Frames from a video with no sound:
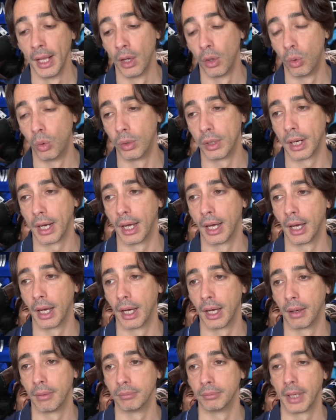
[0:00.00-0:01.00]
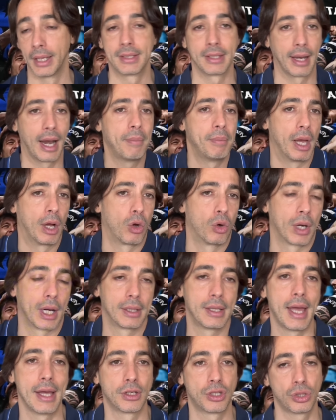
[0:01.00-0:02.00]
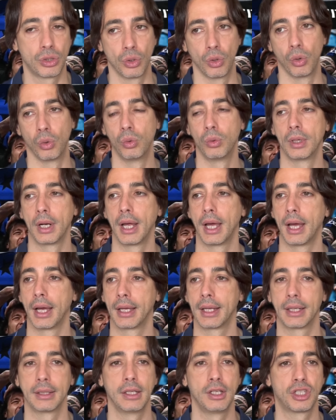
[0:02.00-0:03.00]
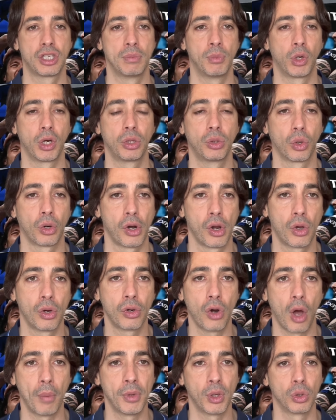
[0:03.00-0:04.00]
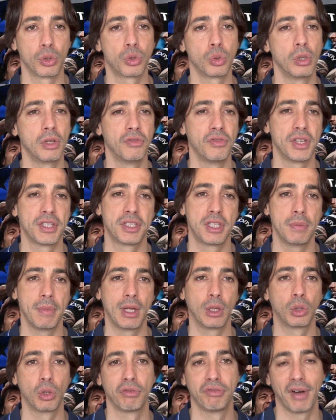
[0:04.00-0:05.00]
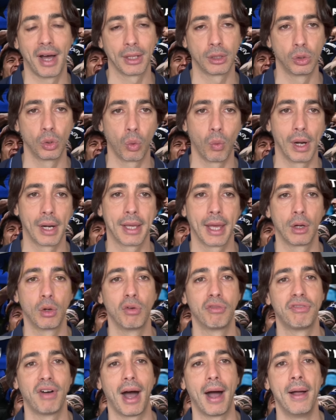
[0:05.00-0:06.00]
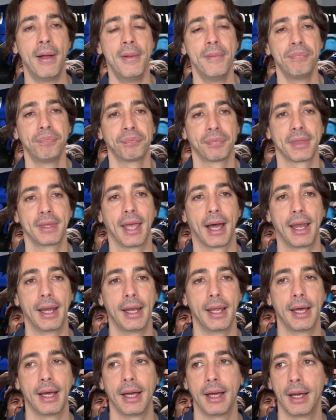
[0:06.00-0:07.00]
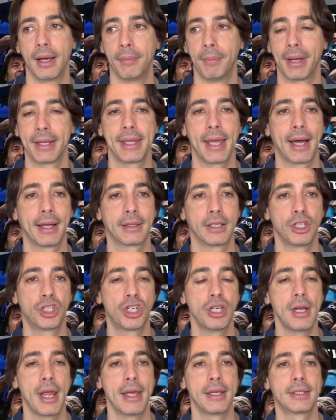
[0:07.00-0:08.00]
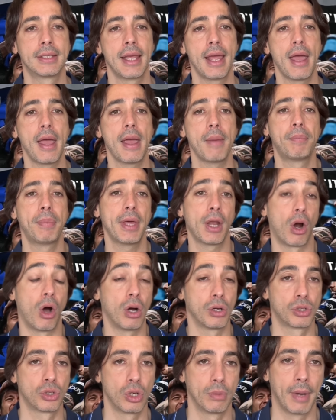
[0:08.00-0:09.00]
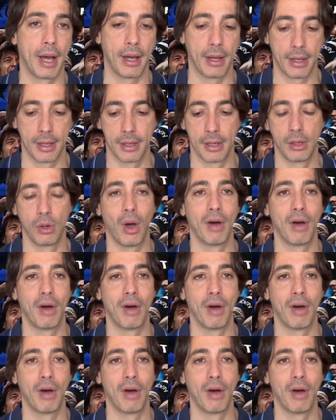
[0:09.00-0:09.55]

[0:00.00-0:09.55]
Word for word: un, ehm, e sarebbe ancora adesso, un eh, grandissimo ritorno economico sull'investimento fatto qualche anno fa dal eh, magnate cinese, però insomma eh, lo